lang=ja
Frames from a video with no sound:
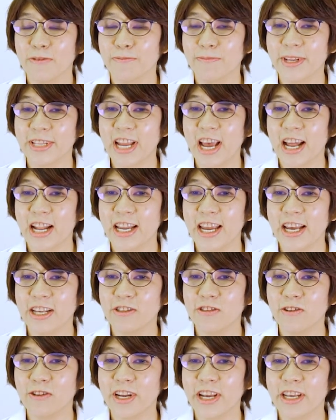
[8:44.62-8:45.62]
また、冷
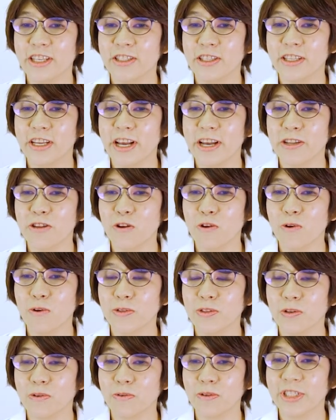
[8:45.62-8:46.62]
蔵冷、冷凍保
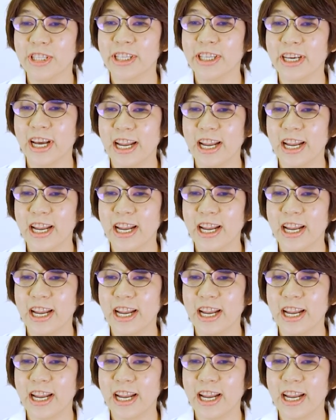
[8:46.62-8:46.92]
存をしっ